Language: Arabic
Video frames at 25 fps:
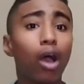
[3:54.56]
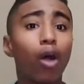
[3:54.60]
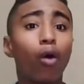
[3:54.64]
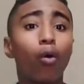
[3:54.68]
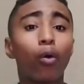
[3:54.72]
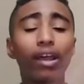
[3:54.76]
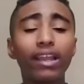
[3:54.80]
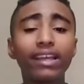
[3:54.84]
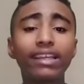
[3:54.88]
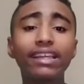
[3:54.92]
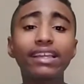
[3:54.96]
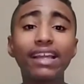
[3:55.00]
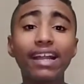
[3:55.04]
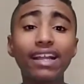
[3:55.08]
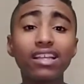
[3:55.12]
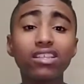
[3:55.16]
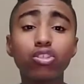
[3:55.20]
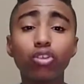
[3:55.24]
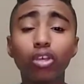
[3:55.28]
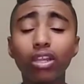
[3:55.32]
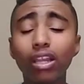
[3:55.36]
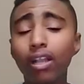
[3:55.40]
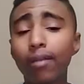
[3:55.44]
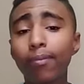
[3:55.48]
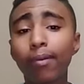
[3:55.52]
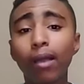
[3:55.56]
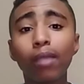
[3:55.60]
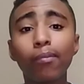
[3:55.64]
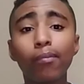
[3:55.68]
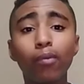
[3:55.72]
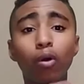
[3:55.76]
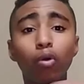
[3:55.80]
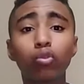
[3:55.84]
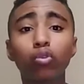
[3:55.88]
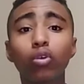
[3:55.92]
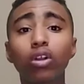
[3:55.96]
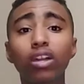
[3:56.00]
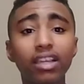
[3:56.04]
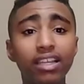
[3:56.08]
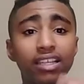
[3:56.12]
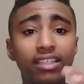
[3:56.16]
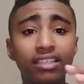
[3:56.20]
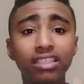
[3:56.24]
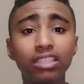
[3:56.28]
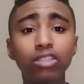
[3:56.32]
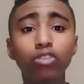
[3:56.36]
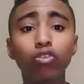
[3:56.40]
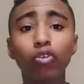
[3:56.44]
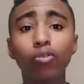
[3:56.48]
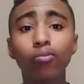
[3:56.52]
ولكن عايز اقول لك بقى الموضوع
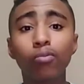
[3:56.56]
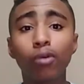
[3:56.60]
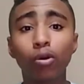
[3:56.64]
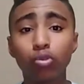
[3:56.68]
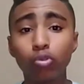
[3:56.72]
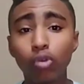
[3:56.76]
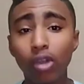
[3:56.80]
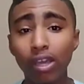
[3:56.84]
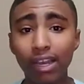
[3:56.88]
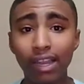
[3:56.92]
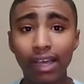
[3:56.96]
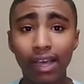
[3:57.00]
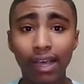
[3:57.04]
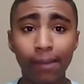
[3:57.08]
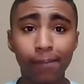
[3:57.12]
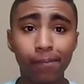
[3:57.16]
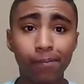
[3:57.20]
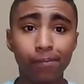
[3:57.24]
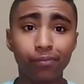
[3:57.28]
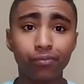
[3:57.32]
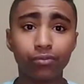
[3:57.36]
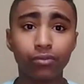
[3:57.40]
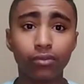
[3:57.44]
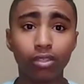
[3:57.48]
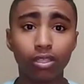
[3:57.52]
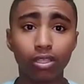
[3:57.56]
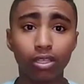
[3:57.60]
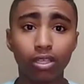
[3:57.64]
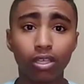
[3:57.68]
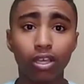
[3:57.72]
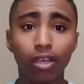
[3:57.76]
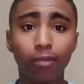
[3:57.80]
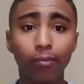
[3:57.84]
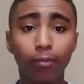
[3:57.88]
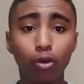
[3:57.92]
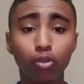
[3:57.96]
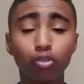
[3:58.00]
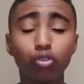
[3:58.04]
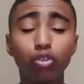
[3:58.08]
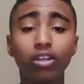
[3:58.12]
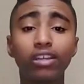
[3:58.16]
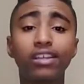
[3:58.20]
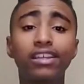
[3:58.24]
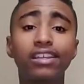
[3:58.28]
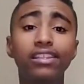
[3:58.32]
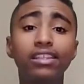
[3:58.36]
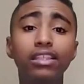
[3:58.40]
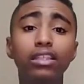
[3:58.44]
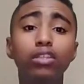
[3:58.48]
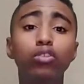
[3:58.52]
الجديد والموضوع الاهم الموضوع
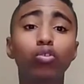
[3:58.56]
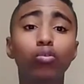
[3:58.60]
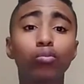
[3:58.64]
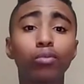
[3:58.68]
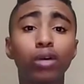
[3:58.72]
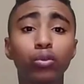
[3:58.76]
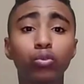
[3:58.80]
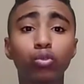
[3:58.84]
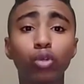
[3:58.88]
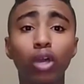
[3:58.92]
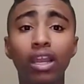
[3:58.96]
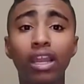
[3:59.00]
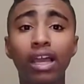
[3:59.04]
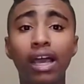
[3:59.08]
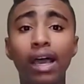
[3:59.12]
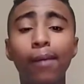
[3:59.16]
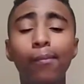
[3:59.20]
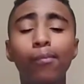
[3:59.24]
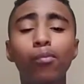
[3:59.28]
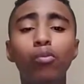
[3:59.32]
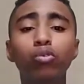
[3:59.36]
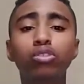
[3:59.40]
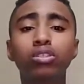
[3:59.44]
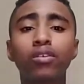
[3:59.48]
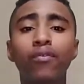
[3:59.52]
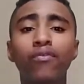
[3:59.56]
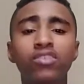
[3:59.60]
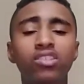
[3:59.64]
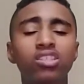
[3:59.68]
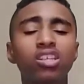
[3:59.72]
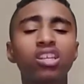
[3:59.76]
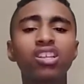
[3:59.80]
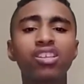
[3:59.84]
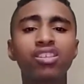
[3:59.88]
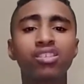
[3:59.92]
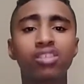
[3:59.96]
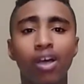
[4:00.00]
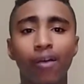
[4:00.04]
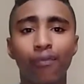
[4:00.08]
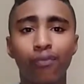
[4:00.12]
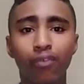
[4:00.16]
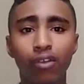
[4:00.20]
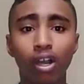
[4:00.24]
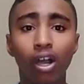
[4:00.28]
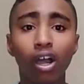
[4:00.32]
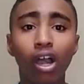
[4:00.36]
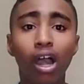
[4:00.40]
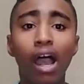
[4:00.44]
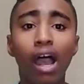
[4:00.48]
الجديد والموضوع الاهم وتفاصيل الصفقه